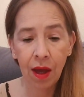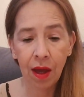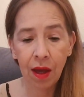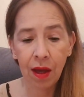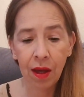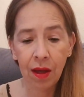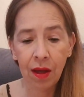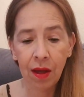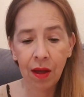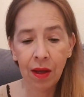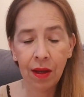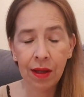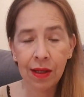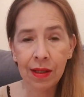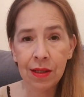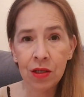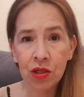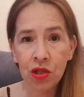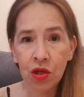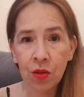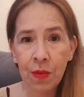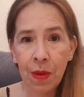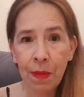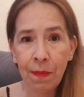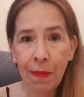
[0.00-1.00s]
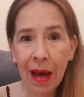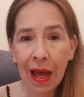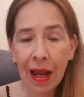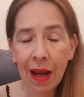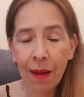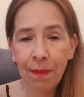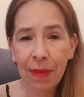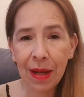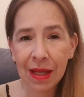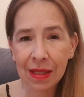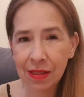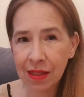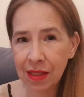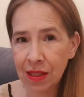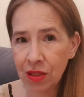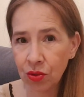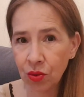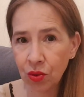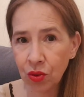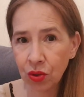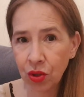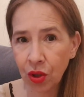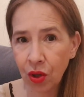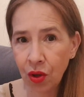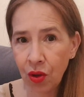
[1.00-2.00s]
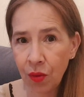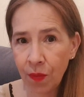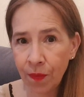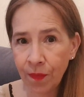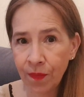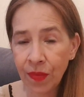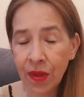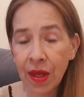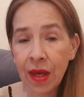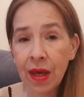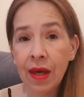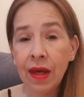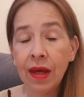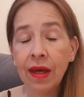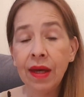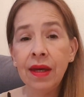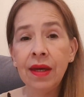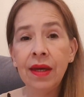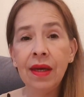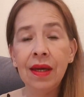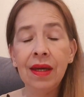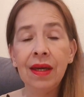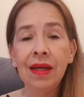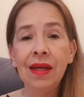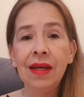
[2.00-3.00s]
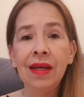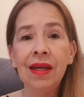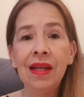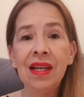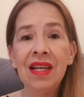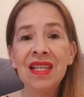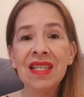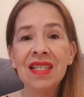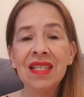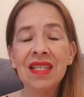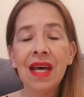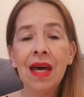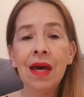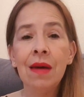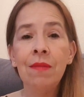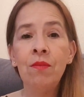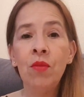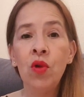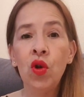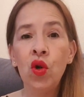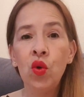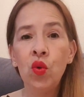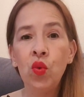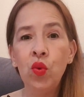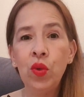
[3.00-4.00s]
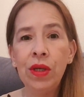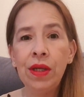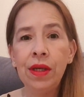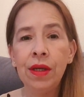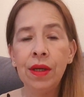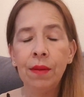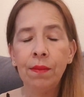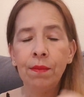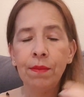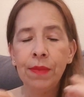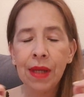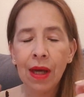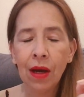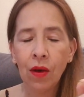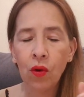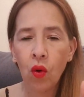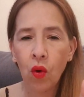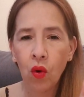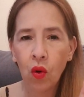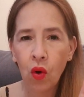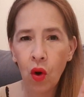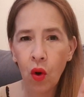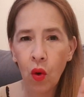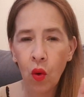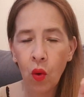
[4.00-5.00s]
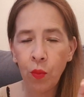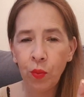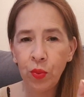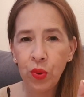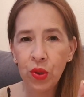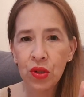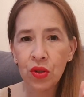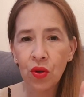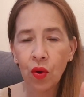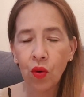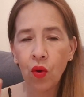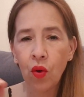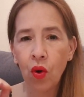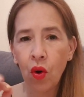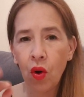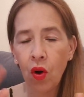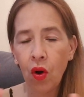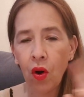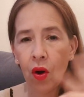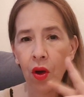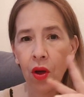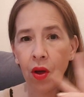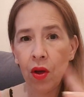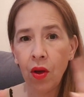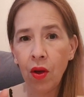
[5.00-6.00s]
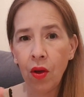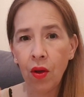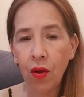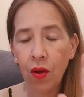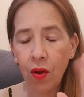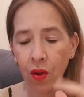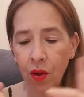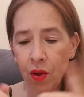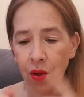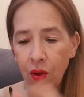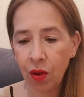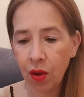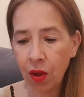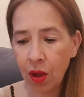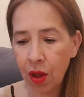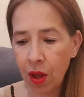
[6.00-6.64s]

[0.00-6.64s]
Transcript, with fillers: Euh, il ne se met pas à la place des autres et il s'aime lui, bien qu'encore on puisse encore euh,